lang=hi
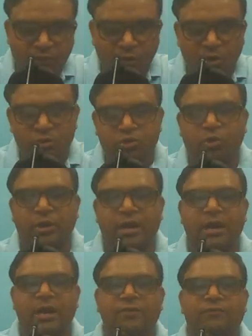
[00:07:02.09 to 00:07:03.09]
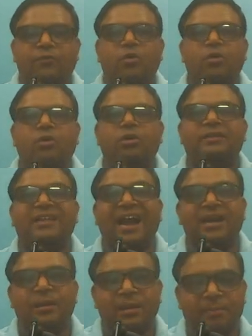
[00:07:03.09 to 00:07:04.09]
वो जो है वो
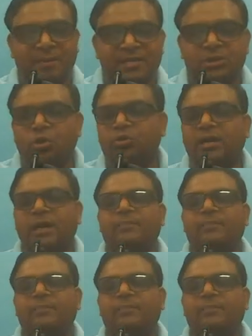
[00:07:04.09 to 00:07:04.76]
डायनामिक बेस्ड होता है